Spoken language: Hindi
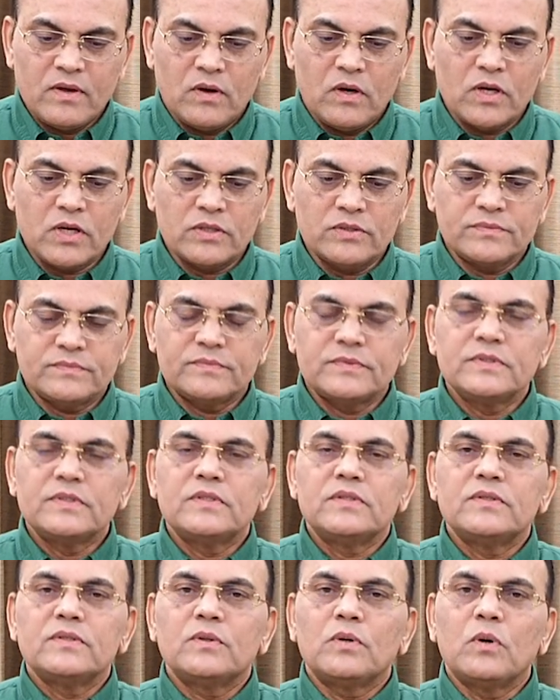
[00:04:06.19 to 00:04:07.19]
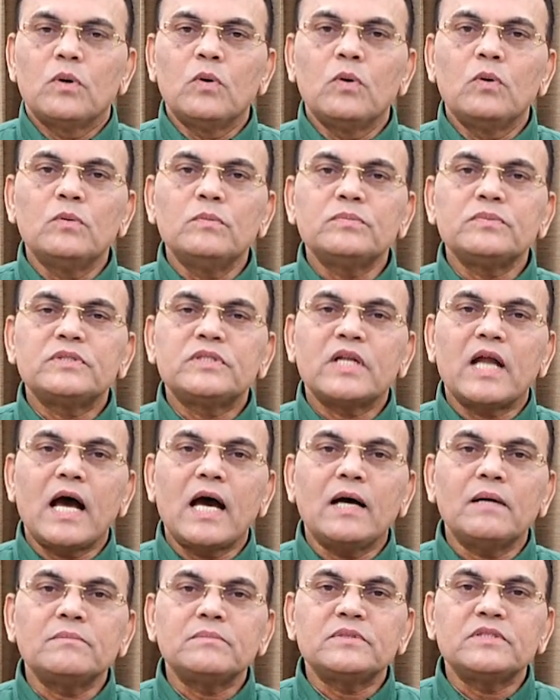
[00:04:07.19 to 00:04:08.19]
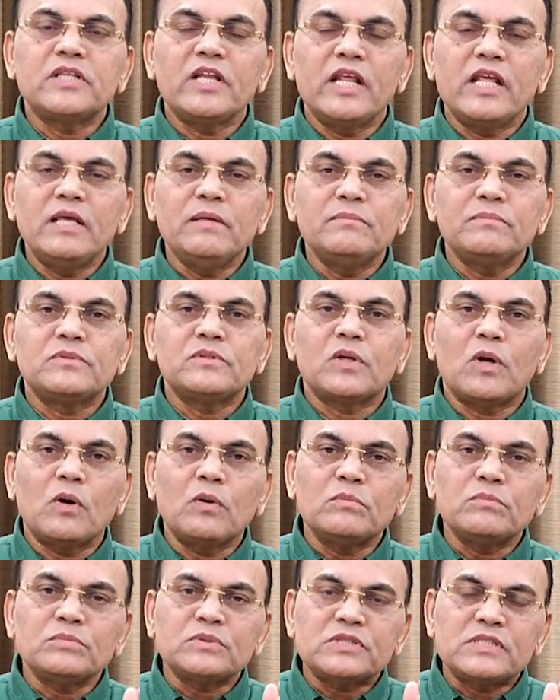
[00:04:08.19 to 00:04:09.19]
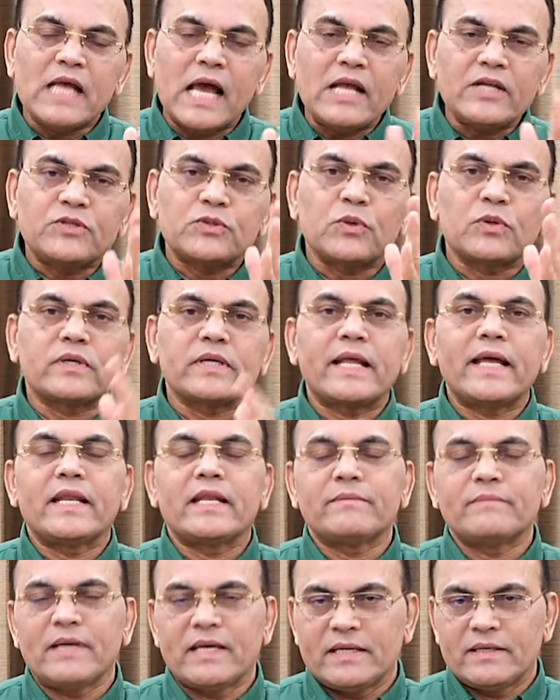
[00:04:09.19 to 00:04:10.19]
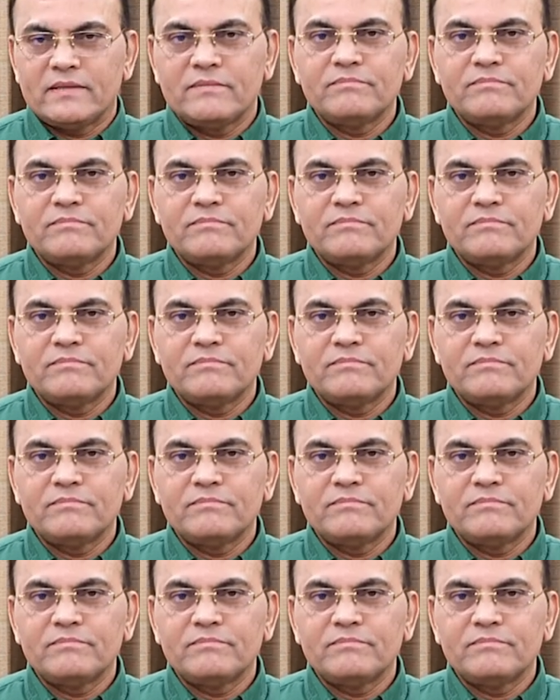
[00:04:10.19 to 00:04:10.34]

और ओम द्राम द्रीम द्रोम सह शुक्र नमः